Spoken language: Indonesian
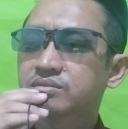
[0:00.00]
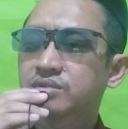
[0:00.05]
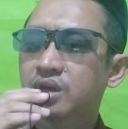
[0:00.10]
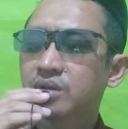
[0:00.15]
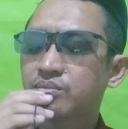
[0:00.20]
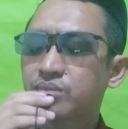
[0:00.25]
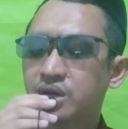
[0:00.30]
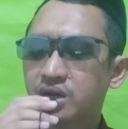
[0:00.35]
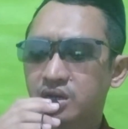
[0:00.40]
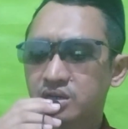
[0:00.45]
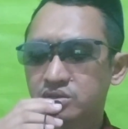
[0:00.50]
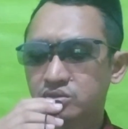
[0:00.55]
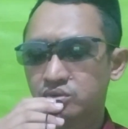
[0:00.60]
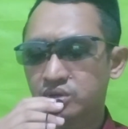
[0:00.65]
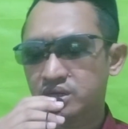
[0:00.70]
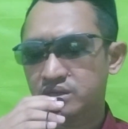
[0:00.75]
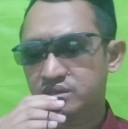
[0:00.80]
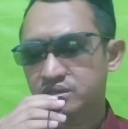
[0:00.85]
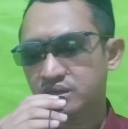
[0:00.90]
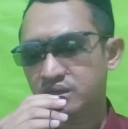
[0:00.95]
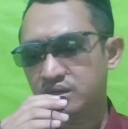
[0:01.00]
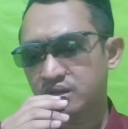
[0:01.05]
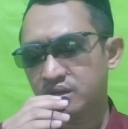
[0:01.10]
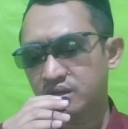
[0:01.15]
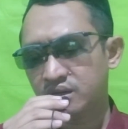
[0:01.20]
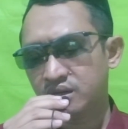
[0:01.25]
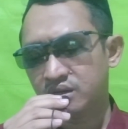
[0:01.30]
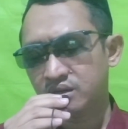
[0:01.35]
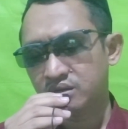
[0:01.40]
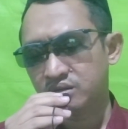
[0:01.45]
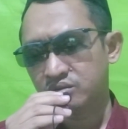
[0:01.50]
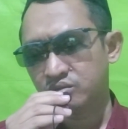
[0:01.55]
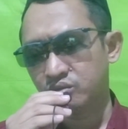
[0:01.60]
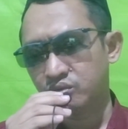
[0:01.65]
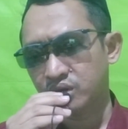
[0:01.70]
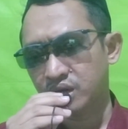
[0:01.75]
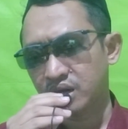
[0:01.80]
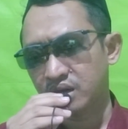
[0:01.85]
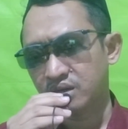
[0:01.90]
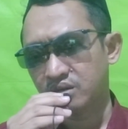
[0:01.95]
apakah sholat saya yang
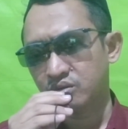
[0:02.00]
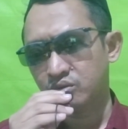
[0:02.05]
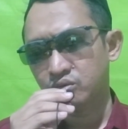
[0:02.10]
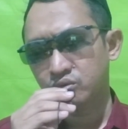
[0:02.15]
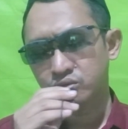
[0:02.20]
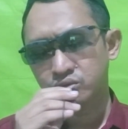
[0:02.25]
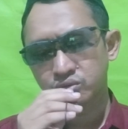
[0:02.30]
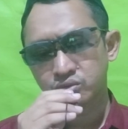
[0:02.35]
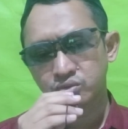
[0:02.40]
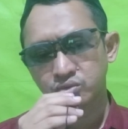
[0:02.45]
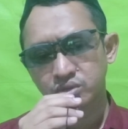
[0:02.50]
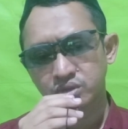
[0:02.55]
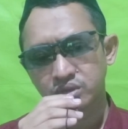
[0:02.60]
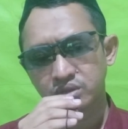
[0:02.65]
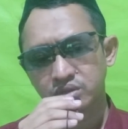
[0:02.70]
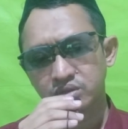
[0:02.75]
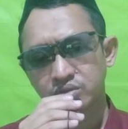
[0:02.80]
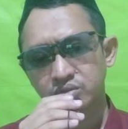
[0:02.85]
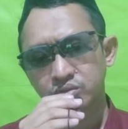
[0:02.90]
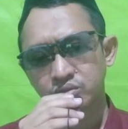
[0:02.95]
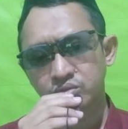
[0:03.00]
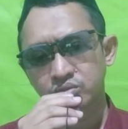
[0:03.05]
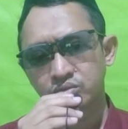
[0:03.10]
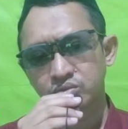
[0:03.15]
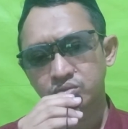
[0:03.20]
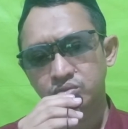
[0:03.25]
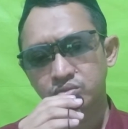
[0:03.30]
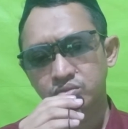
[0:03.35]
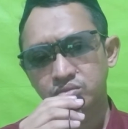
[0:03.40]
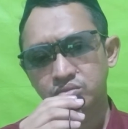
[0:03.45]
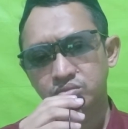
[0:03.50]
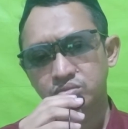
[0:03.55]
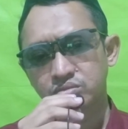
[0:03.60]
kurang khusyuk itu